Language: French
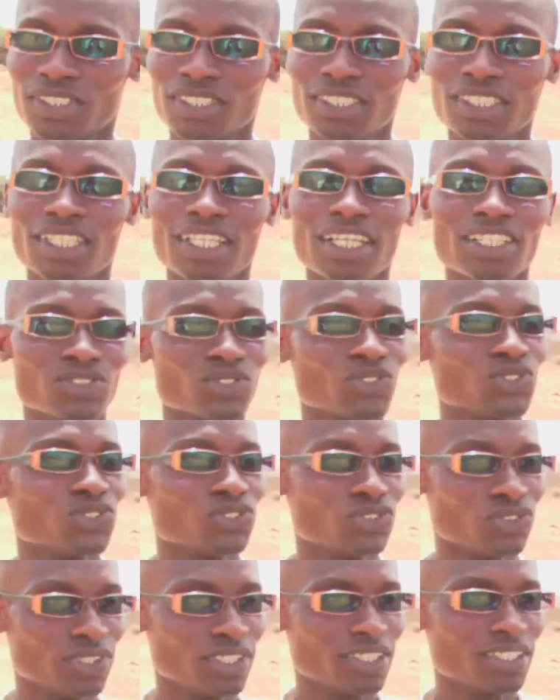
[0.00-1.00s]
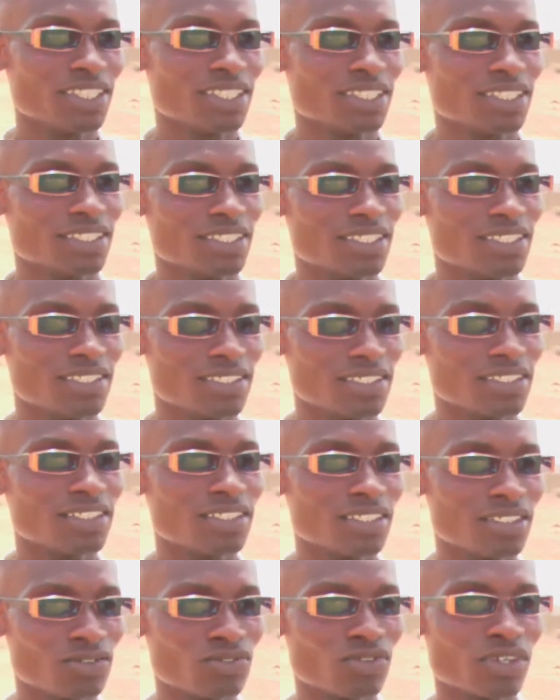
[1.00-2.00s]
que je lance aux autorités, c'est
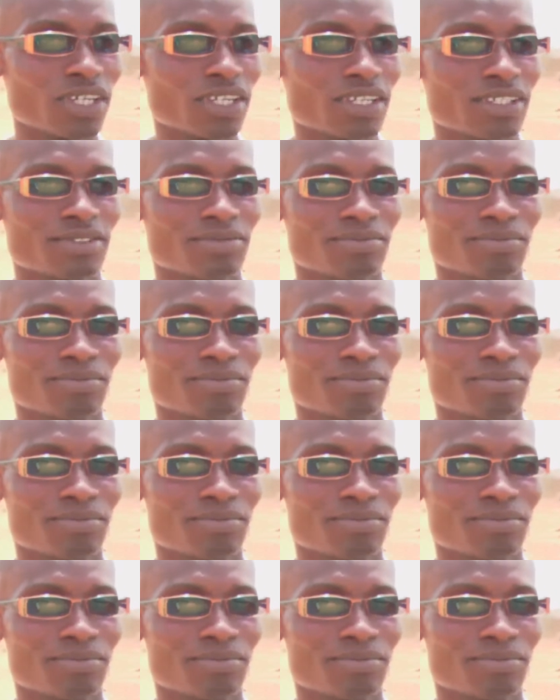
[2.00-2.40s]
de revoir